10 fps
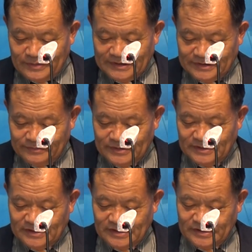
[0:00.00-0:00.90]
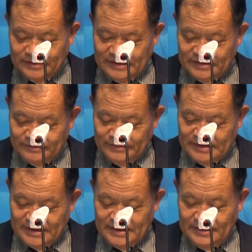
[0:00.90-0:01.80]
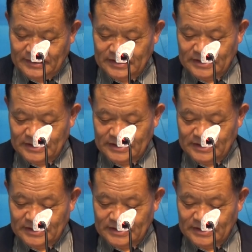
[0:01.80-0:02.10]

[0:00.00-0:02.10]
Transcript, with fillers: 말씀을 드리겠습니다.